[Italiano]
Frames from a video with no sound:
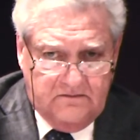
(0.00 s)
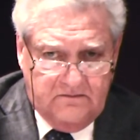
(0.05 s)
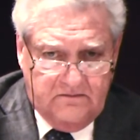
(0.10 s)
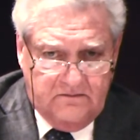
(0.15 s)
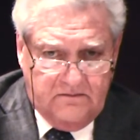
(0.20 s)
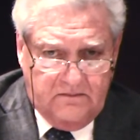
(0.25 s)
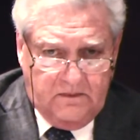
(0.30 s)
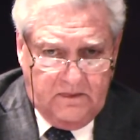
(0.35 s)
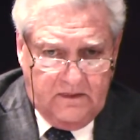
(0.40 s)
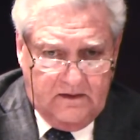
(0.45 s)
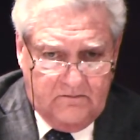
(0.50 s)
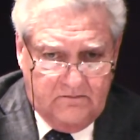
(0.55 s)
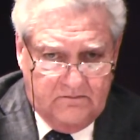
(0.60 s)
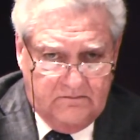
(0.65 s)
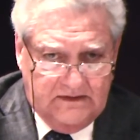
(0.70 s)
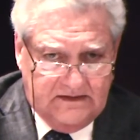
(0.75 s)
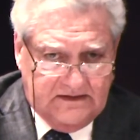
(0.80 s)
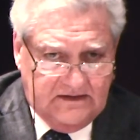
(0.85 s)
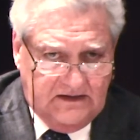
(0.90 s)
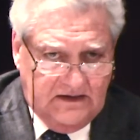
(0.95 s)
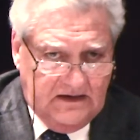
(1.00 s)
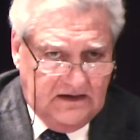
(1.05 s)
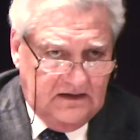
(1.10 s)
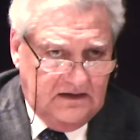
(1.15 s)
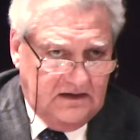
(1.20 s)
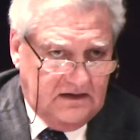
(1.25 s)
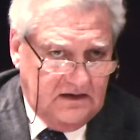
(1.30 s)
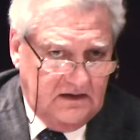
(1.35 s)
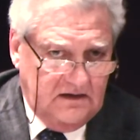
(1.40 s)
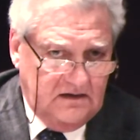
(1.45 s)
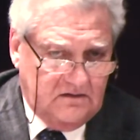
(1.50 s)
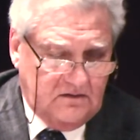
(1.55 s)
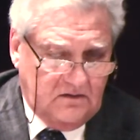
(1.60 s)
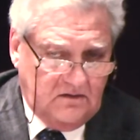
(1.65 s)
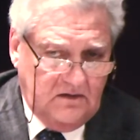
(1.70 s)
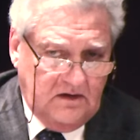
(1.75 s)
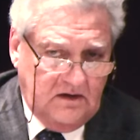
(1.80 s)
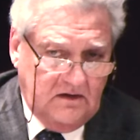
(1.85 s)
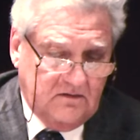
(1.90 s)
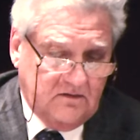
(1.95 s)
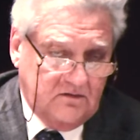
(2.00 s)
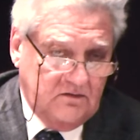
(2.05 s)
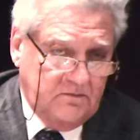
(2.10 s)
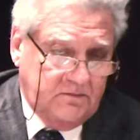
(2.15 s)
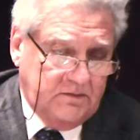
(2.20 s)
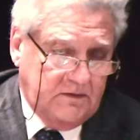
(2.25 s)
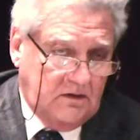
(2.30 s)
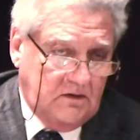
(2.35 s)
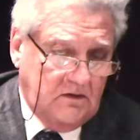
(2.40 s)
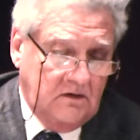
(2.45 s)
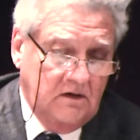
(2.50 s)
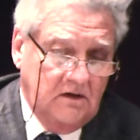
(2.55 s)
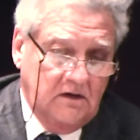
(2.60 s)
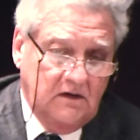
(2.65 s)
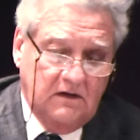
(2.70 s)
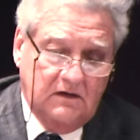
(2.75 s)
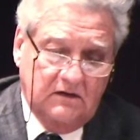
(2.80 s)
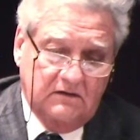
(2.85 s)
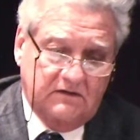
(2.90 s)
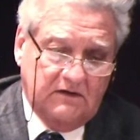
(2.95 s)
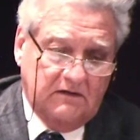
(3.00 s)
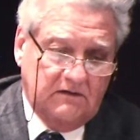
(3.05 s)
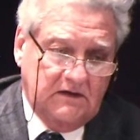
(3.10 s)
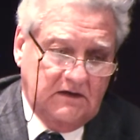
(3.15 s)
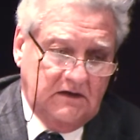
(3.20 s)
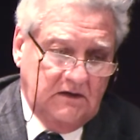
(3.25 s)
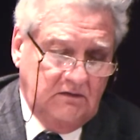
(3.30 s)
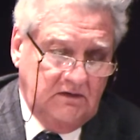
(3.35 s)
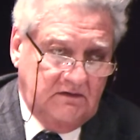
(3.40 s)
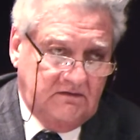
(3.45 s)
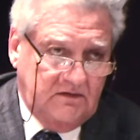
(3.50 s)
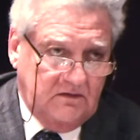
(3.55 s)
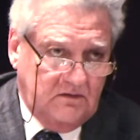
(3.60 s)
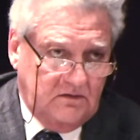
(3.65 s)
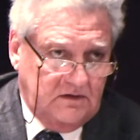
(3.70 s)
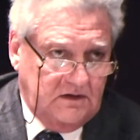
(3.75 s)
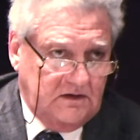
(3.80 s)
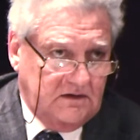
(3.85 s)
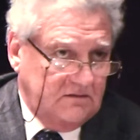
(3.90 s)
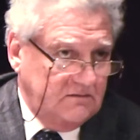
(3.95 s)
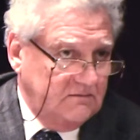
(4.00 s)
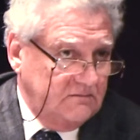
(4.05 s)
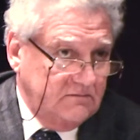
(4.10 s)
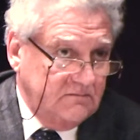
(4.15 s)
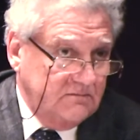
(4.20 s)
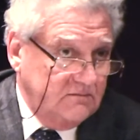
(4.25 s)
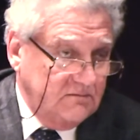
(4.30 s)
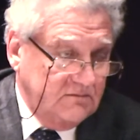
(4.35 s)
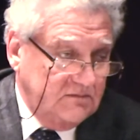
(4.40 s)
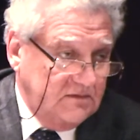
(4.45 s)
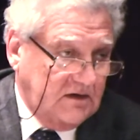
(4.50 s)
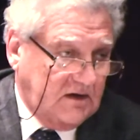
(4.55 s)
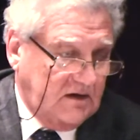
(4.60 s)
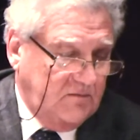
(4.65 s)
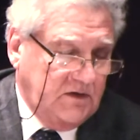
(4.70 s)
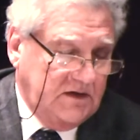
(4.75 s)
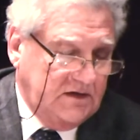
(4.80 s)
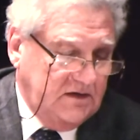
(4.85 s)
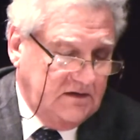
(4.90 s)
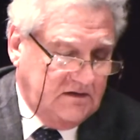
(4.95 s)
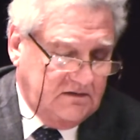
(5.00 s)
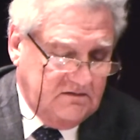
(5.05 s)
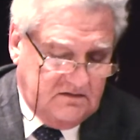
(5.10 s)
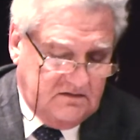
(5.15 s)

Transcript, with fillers: materiali che entrano e escono, però c'è una diluizione del rimanente